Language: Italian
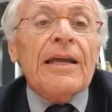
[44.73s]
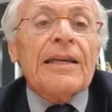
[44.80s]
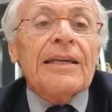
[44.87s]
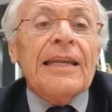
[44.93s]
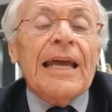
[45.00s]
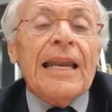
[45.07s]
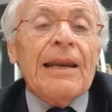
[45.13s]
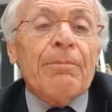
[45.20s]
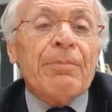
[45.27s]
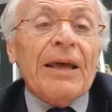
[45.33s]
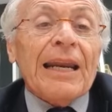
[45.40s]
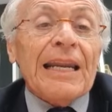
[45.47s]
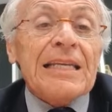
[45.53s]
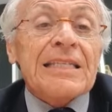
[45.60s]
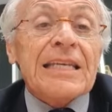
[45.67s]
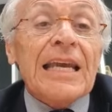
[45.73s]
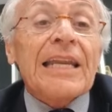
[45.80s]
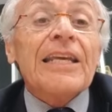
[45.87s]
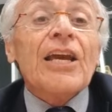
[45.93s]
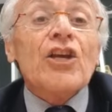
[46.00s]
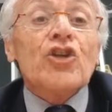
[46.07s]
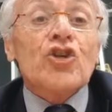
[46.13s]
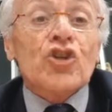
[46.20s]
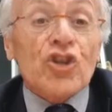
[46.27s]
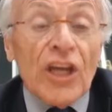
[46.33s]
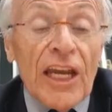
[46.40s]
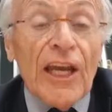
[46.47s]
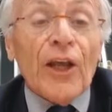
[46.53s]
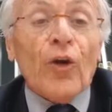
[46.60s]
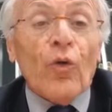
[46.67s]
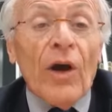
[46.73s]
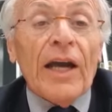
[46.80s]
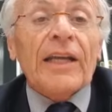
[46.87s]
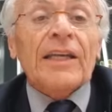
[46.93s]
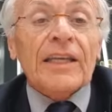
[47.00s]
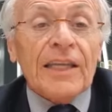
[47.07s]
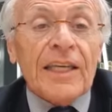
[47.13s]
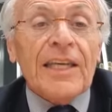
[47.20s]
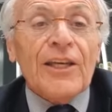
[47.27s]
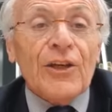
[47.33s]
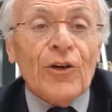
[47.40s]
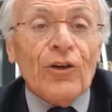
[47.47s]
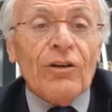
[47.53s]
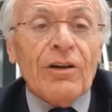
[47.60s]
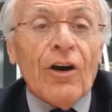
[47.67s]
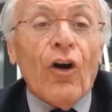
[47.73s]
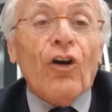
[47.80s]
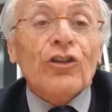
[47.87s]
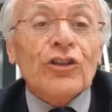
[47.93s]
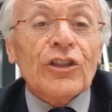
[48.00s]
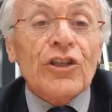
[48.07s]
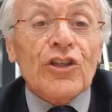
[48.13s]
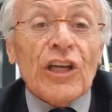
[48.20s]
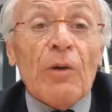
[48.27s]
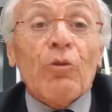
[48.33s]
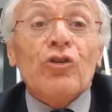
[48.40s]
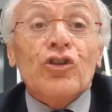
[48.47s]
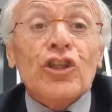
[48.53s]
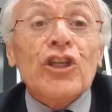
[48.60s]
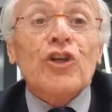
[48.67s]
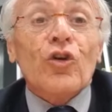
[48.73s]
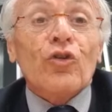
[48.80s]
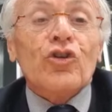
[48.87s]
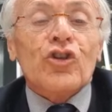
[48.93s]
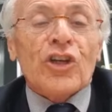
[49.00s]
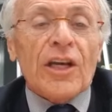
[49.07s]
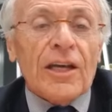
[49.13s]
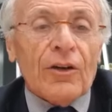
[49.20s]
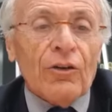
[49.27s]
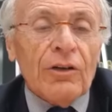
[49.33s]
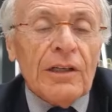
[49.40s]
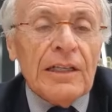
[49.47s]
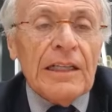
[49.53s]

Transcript: nel, per la serie C'ero anch'io, oggi diciamo sì io c'ero,